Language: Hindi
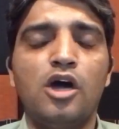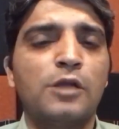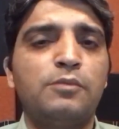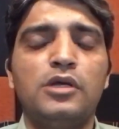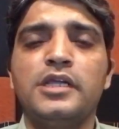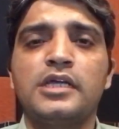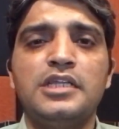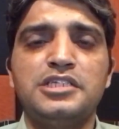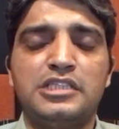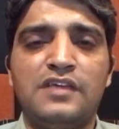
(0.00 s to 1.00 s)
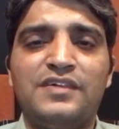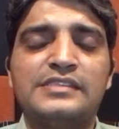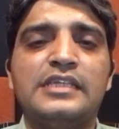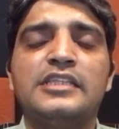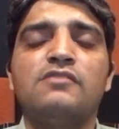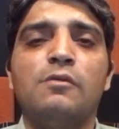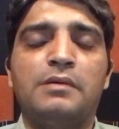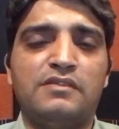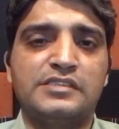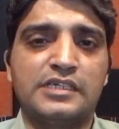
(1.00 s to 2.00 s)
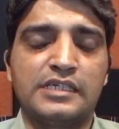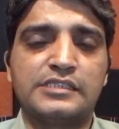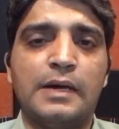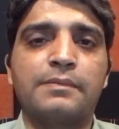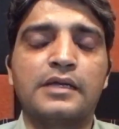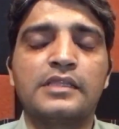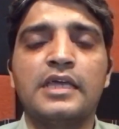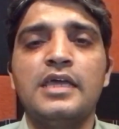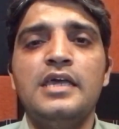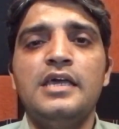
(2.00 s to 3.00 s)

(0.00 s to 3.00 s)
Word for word: और पोलिटिकली जितने फैसले थे वो परवेज खटक साहब करते